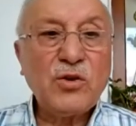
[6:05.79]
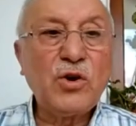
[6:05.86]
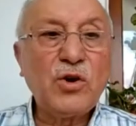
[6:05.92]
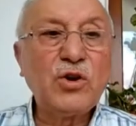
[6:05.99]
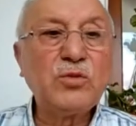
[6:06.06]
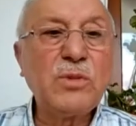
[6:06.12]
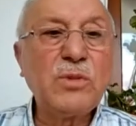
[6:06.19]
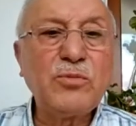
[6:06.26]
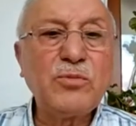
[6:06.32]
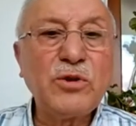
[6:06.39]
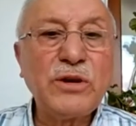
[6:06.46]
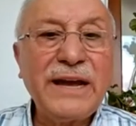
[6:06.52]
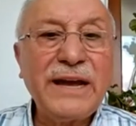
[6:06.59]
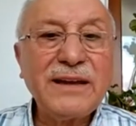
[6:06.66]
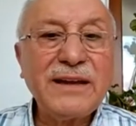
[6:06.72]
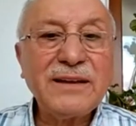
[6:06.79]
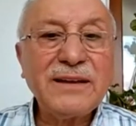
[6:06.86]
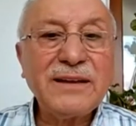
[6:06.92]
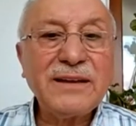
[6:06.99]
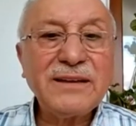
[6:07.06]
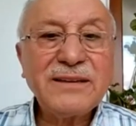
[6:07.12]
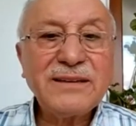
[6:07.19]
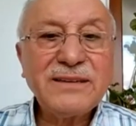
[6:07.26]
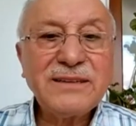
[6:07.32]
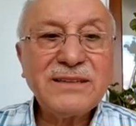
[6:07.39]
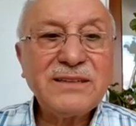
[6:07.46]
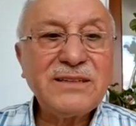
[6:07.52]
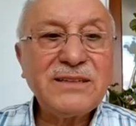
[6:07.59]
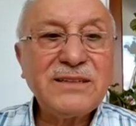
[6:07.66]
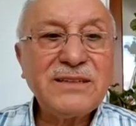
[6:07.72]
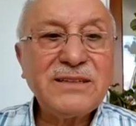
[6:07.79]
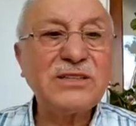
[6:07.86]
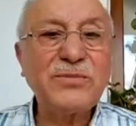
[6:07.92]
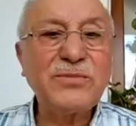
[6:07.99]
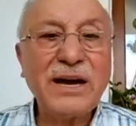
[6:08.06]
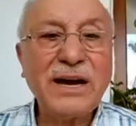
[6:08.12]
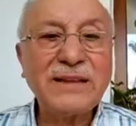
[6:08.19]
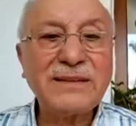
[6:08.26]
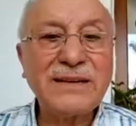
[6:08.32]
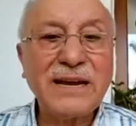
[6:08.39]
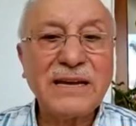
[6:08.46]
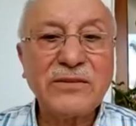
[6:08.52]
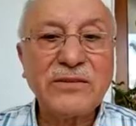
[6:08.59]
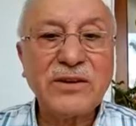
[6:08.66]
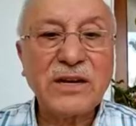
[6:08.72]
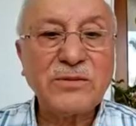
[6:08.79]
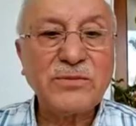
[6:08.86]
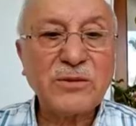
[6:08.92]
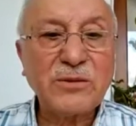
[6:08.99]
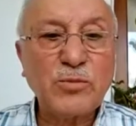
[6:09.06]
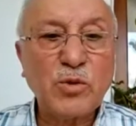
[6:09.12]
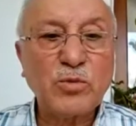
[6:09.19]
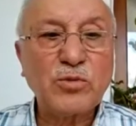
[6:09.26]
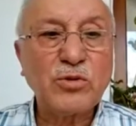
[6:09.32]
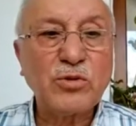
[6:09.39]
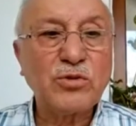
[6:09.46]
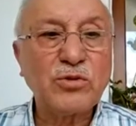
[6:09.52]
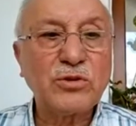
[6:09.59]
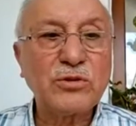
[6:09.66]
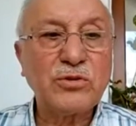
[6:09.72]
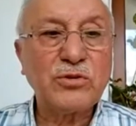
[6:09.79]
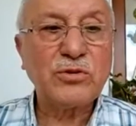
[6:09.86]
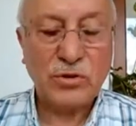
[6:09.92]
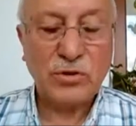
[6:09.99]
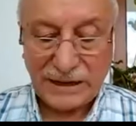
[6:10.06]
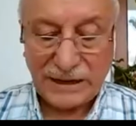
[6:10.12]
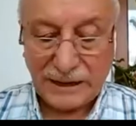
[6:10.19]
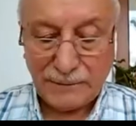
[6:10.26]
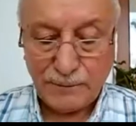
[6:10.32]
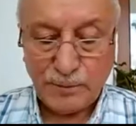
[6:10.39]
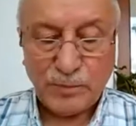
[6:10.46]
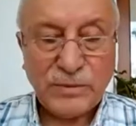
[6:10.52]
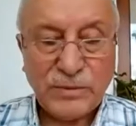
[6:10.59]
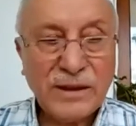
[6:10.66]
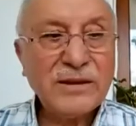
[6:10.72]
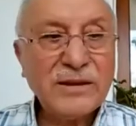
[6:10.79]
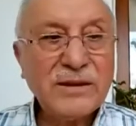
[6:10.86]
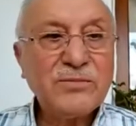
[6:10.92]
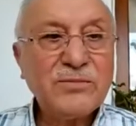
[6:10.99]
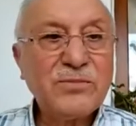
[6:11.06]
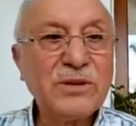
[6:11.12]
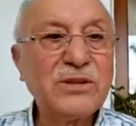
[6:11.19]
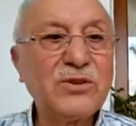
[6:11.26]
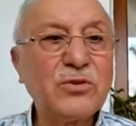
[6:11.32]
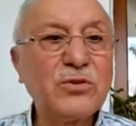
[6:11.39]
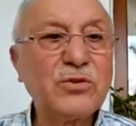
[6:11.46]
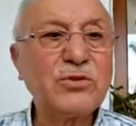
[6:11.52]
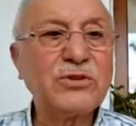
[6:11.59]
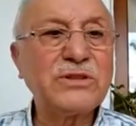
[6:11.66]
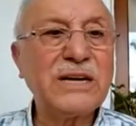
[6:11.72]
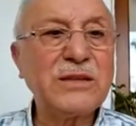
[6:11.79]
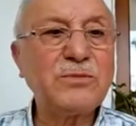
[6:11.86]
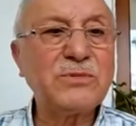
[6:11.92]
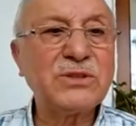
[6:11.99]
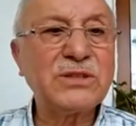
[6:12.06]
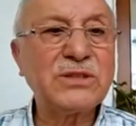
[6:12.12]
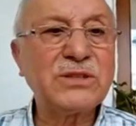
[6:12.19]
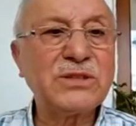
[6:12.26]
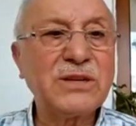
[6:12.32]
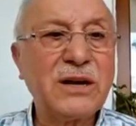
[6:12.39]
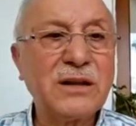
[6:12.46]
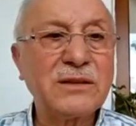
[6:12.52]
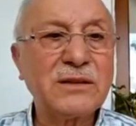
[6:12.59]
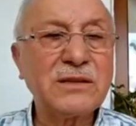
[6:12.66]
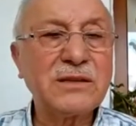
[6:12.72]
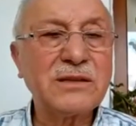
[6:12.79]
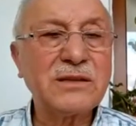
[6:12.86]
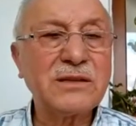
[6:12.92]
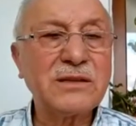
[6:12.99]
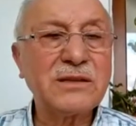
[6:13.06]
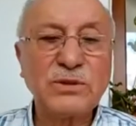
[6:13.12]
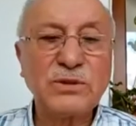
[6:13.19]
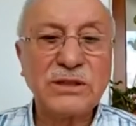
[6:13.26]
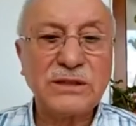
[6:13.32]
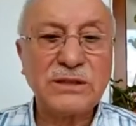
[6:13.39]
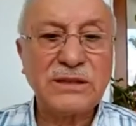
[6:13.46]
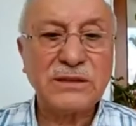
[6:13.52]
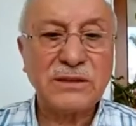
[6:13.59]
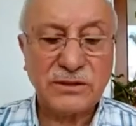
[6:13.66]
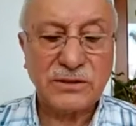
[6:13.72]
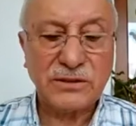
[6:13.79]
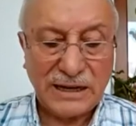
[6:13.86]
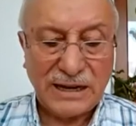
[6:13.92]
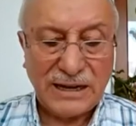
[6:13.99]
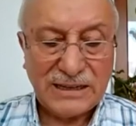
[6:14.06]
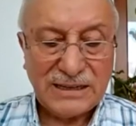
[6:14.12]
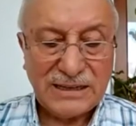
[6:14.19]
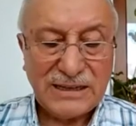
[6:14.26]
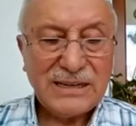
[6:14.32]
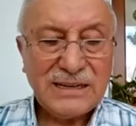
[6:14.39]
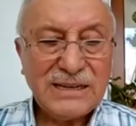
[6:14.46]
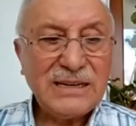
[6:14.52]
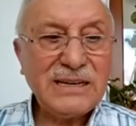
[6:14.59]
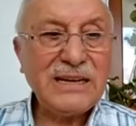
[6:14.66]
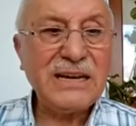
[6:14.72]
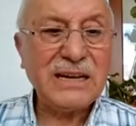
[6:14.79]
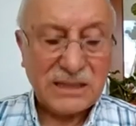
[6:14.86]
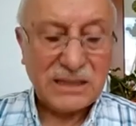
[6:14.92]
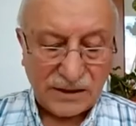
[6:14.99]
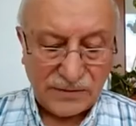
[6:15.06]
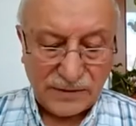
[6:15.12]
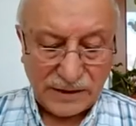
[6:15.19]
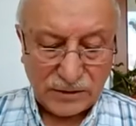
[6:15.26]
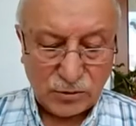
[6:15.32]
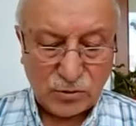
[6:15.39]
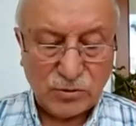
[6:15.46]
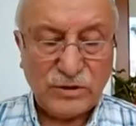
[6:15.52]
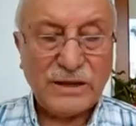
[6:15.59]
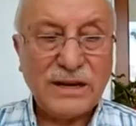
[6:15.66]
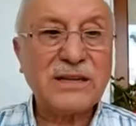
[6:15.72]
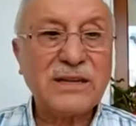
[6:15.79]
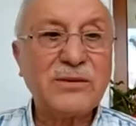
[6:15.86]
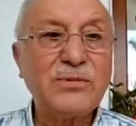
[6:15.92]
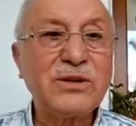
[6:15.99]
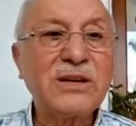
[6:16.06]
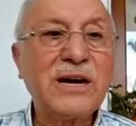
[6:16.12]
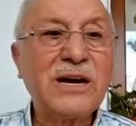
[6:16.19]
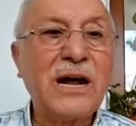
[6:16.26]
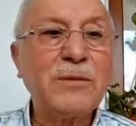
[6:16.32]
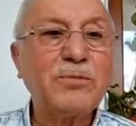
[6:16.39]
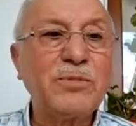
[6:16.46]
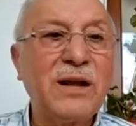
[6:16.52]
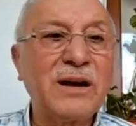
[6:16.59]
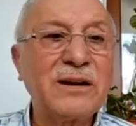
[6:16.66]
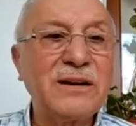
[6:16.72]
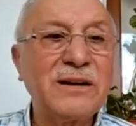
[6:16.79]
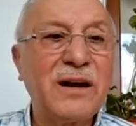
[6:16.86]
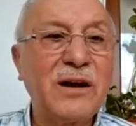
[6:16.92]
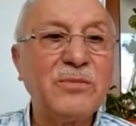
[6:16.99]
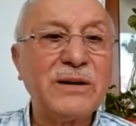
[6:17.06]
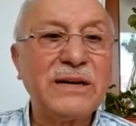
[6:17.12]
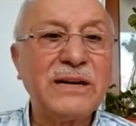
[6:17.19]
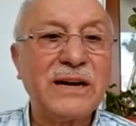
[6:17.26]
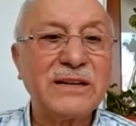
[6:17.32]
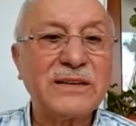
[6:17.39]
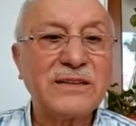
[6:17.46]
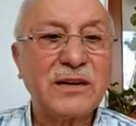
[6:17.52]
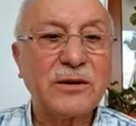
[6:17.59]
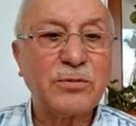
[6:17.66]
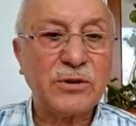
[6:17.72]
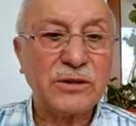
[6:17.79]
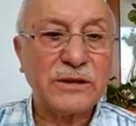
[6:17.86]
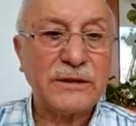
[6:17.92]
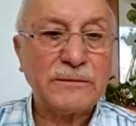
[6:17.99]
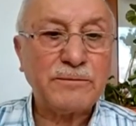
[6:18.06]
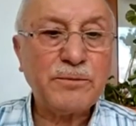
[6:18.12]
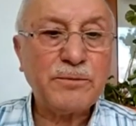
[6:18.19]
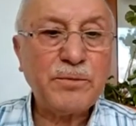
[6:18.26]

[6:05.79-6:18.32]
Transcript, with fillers: Ölüme bile geçici bir hayat rengi vermek mümkündür diyor ya. 1976 veya 77 yılında ilk defa dünyada bir kalp nakli ameliyatı yapıldı.